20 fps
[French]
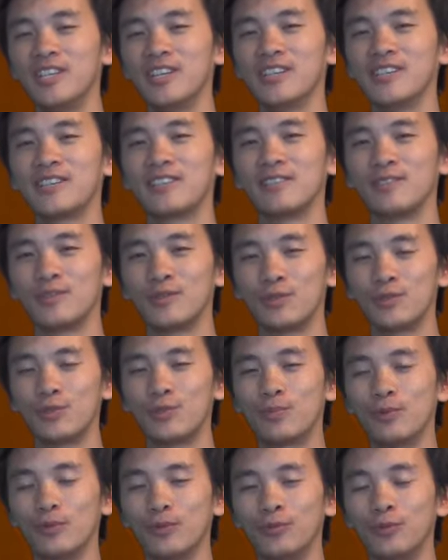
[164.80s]
là, c'est juste
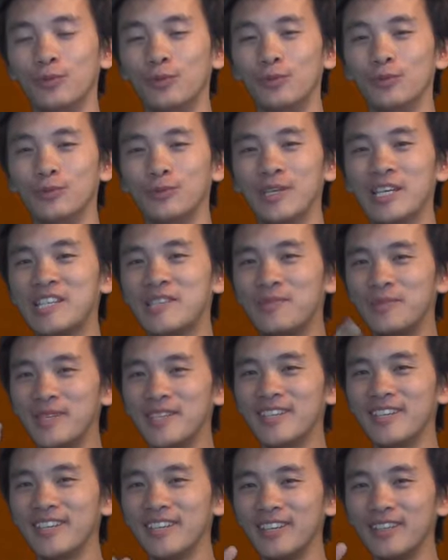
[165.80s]
pour vous
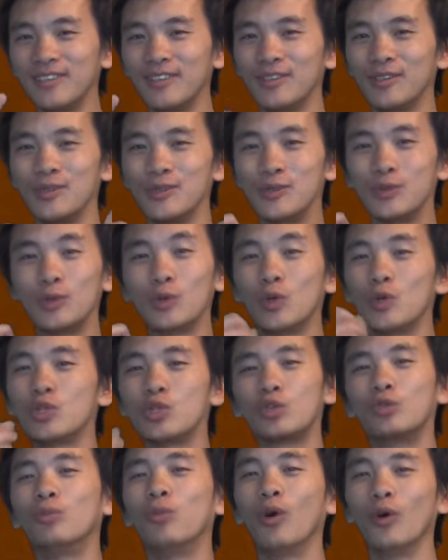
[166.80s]
expliquer euh, ce que je
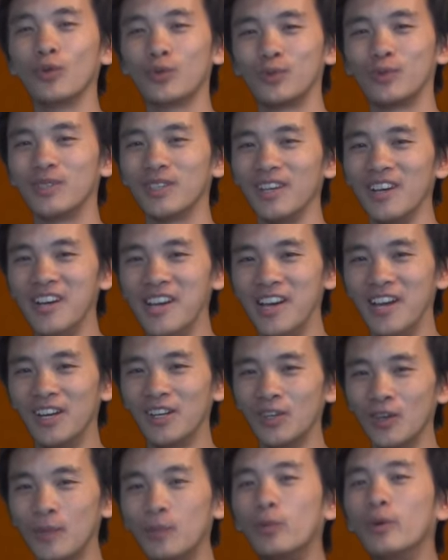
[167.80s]
comprends en tout cas
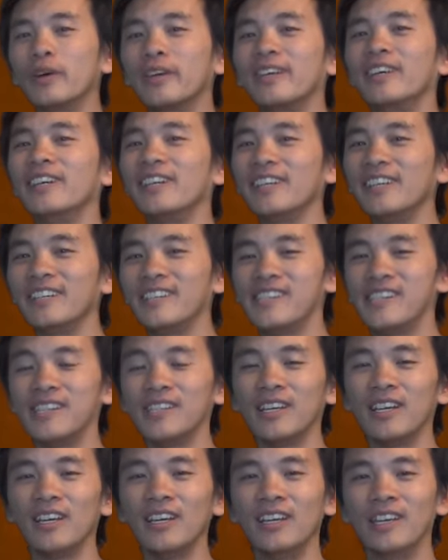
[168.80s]
quand Poincaré
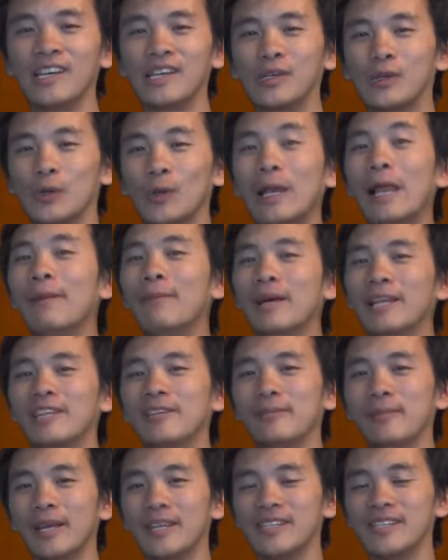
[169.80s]
disait que la
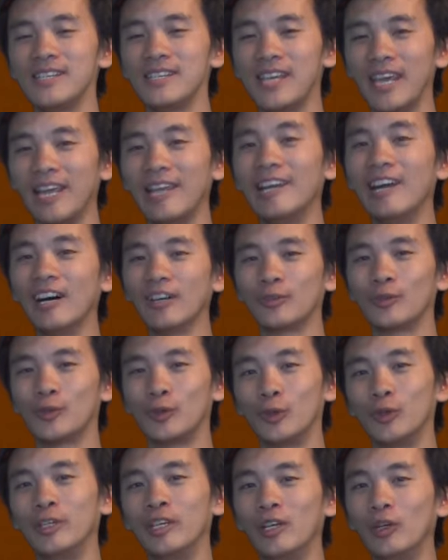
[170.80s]
mathématique est l'art de
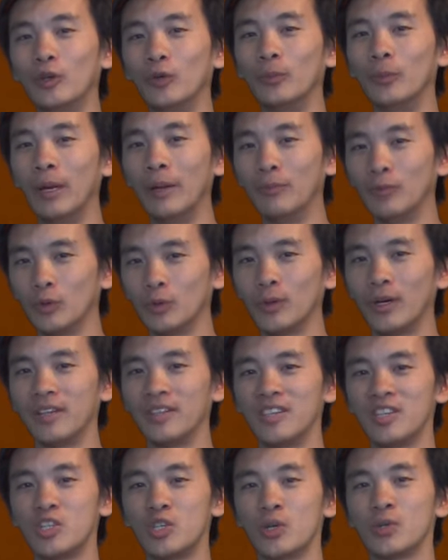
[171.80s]
donner le même nom à
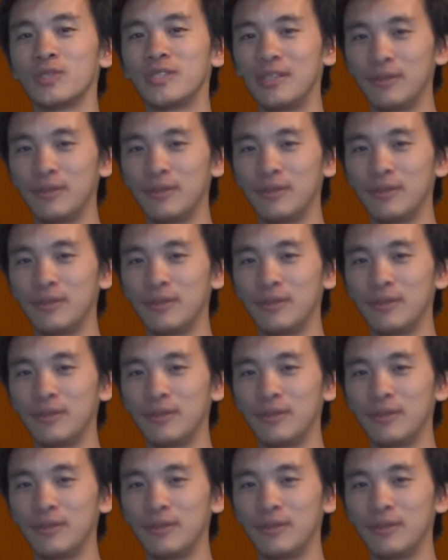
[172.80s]
des choses